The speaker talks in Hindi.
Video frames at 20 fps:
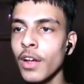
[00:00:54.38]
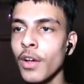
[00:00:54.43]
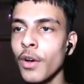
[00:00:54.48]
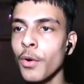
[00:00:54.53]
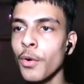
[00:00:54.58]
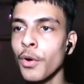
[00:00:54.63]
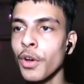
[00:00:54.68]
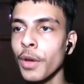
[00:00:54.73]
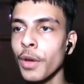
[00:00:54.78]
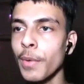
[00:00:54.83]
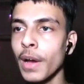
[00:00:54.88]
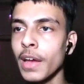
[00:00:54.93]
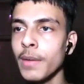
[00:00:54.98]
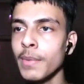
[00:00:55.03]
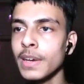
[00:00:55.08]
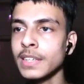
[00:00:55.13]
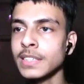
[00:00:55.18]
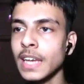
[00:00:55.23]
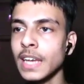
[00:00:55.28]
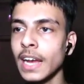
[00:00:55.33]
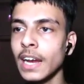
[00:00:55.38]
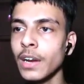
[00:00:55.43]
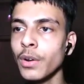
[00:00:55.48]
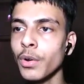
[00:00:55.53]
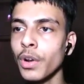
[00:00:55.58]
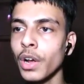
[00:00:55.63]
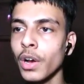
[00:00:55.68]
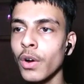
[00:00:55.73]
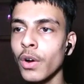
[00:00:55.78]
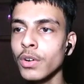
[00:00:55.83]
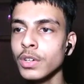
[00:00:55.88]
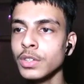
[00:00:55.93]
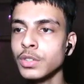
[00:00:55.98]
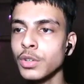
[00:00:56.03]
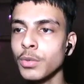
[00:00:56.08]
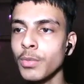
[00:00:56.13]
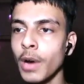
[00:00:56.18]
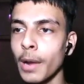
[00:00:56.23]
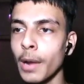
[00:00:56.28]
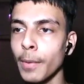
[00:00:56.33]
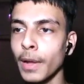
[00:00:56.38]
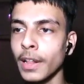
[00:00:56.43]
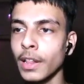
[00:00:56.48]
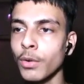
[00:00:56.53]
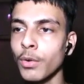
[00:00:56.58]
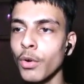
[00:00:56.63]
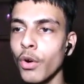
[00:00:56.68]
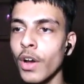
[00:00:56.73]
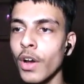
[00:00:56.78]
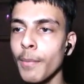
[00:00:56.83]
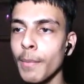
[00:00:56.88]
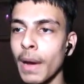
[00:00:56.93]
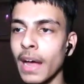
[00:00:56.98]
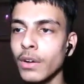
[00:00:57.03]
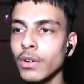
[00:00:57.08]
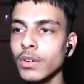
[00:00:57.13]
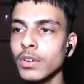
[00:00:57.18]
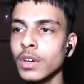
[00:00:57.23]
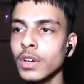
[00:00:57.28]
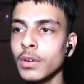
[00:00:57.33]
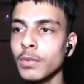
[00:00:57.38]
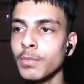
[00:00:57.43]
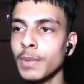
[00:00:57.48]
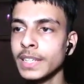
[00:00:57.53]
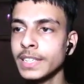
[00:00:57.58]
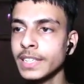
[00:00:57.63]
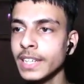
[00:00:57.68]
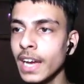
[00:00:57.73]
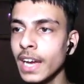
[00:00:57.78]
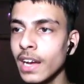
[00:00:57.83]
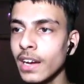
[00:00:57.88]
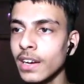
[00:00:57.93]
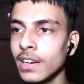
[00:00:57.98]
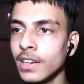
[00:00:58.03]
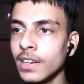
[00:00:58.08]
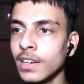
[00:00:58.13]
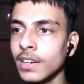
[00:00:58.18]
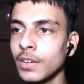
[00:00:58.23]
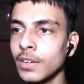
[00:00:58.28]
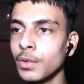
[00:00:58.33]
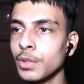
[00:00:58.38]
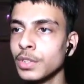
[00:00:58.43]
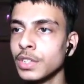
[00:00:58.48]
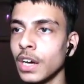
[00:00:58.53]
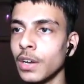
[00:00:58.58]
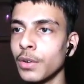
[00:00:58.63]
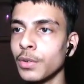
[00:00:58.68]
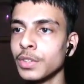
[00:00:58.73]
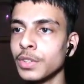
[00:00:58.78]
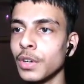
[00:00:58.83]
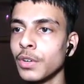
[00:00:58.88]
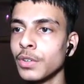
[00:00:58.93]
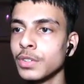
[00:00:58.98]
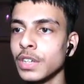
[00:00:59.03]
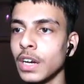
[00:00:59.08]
तो मैं ओके भाई मैं सेकंड हो रखा हूँ इसको बाहर फेंकता हूँ बाहर बच गया रुक जा रुक